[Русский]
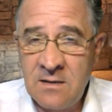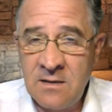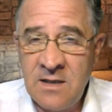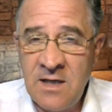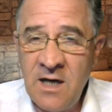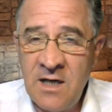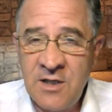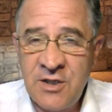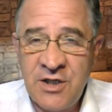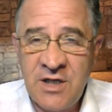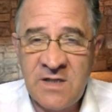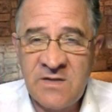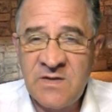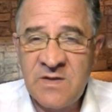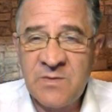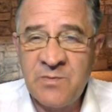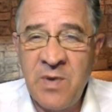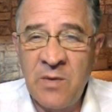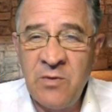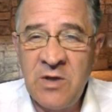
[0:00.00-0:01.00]
я часто
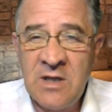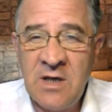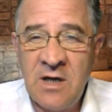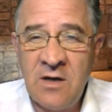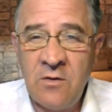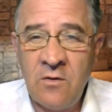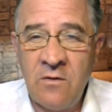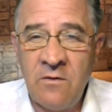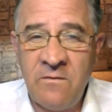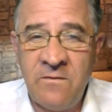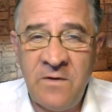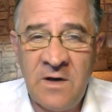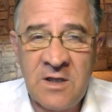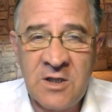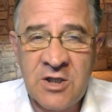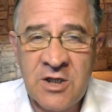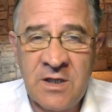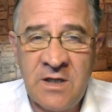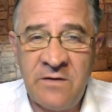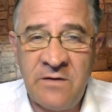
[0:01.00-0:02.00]
вспоминаю
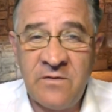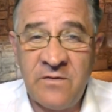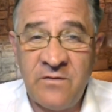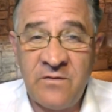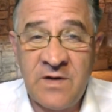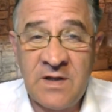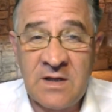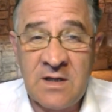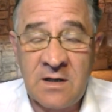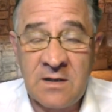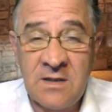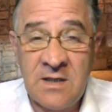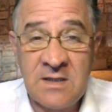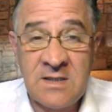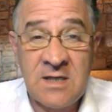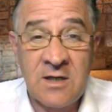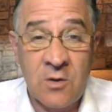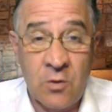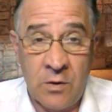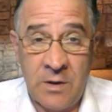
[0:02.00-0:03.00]
выложенный в
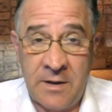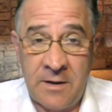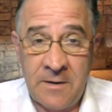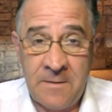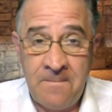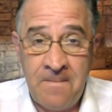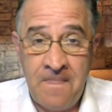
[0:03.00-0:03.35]
интернете ролик.